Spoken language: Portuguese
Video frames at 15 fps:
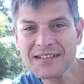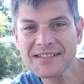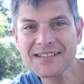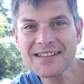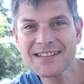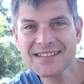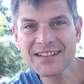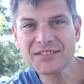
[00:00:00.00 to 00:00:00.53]

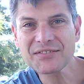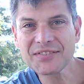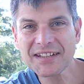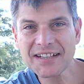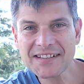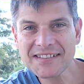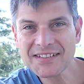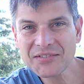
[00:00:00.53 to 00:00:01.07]

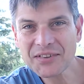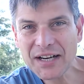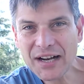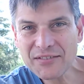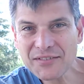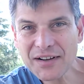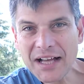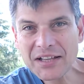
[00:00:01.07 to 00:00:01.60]
sexta-feira sendo
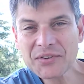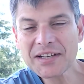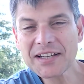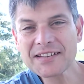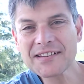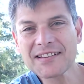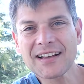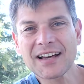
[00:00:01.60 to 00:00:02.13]
gravado e
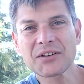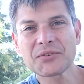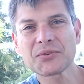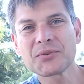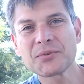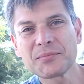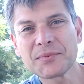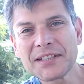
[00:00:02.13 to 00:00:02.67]
lançado no
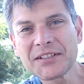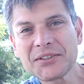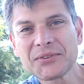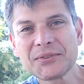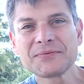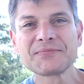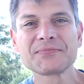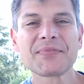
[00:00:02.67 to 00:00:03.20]
domingo.